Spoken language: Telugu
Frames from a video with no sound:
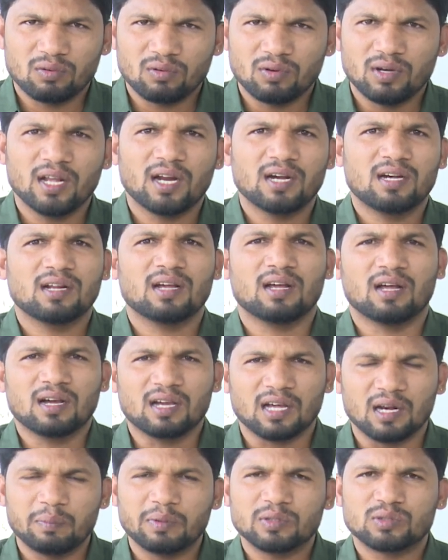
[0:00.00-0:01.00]
ఉండేట్టుగా
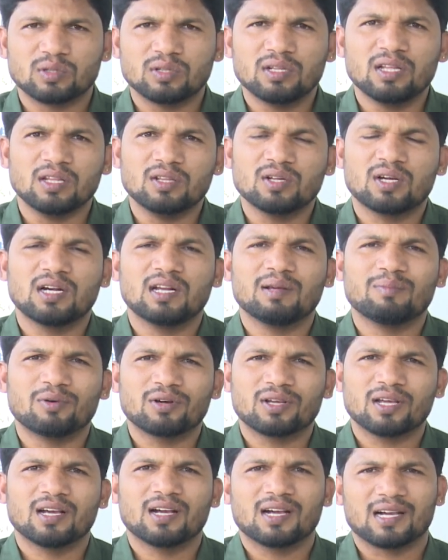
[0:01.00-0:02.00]
కనిపిస్తుంది ఎందుకంటే
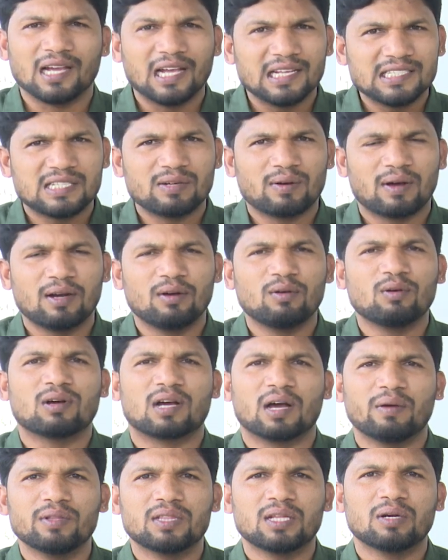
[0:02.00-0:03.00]
ముఖ్యంగా కేజ్రీవాల్ను
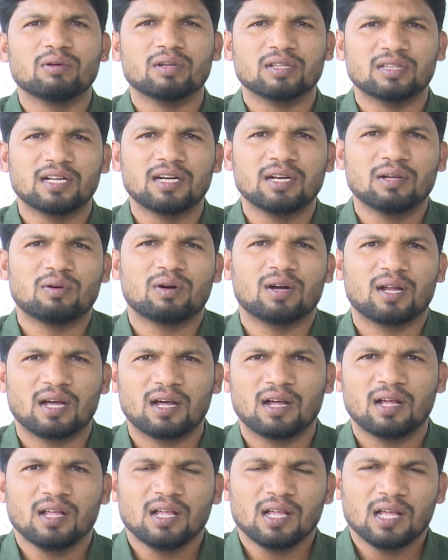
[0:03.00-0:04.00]
కవితను ఇద్దరిని కూడా
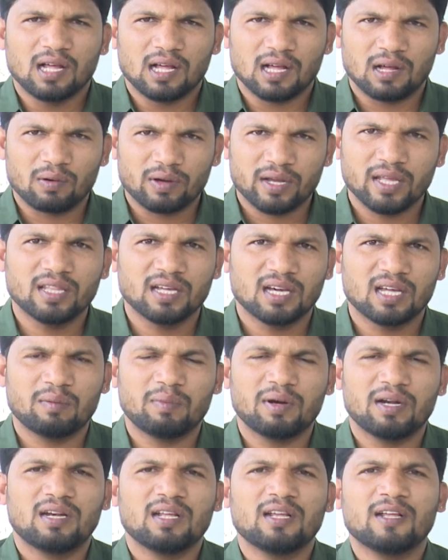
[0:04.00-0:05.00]
ఒకే దగ్గర
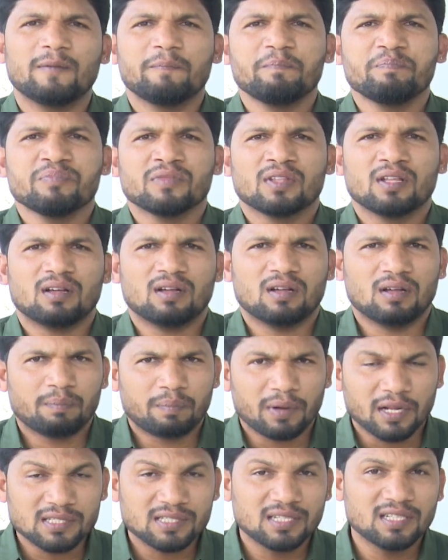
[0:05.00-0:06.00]
పెట్టి
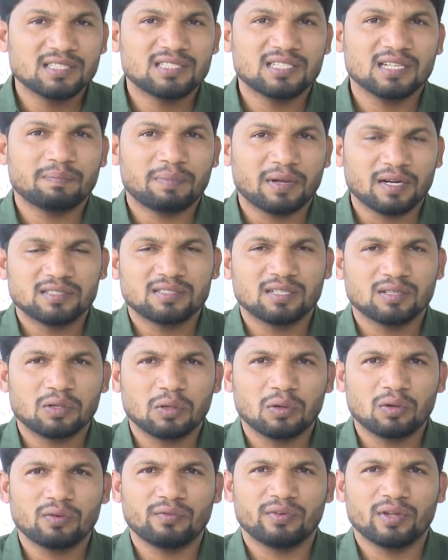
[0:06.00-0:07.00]
ప్రశ్నించే
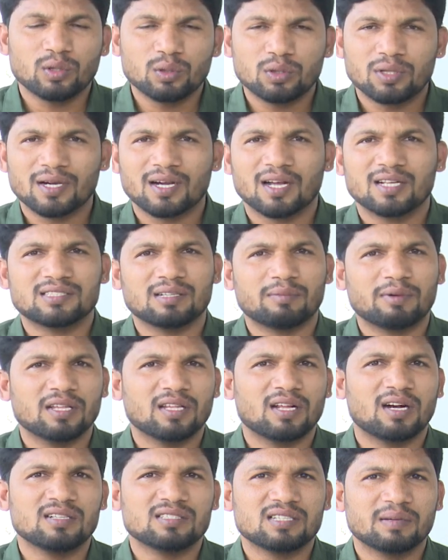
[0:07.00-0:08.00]
పరిస్థితిలో విరుద్ధంగా
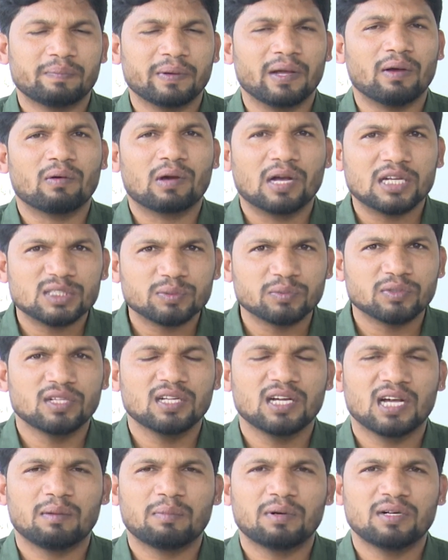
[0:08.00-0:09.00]
సమాధానాలు చెప్పే అవకాశం ఉంది
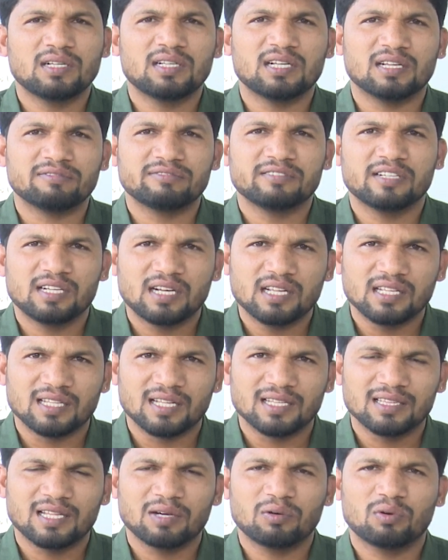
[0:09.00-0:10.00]
కాబట్టి డెఫినెట్లీ
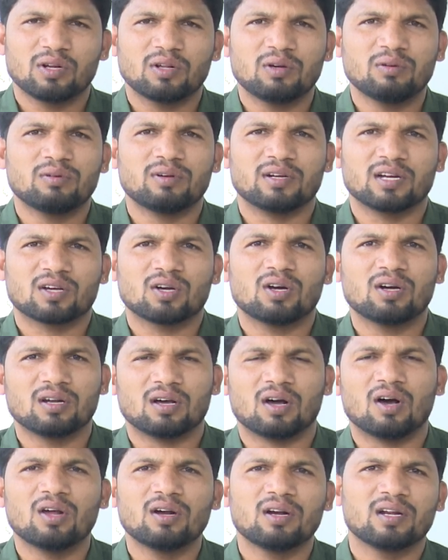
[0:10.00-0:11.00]
ఇదంతా కూడాను రికార్డ్
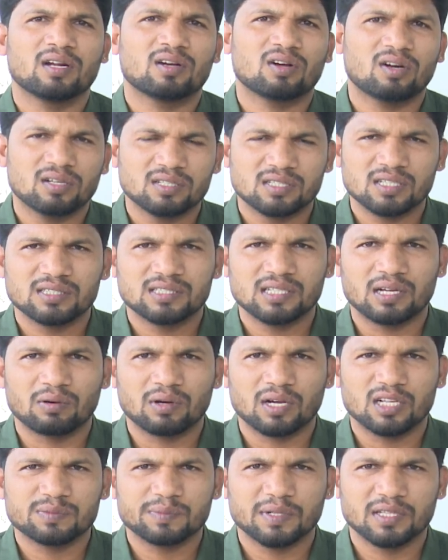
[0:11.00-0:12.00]
ఆన్ రికార్డ్ చేసే
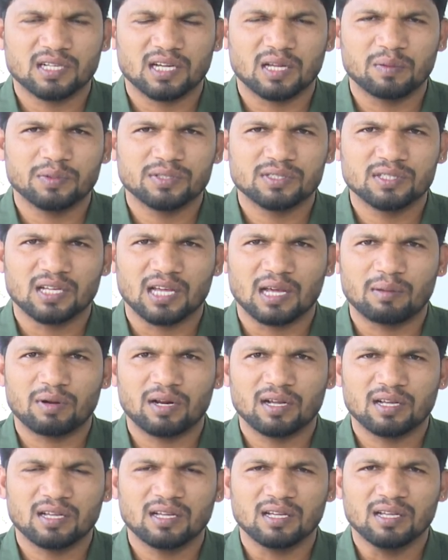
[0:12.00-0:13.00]
అవకాశం అయితే కనిపిస్తుంది
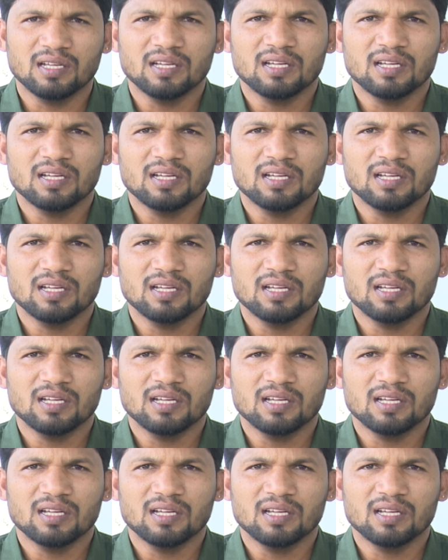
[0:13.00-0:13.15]
కెమెరాకి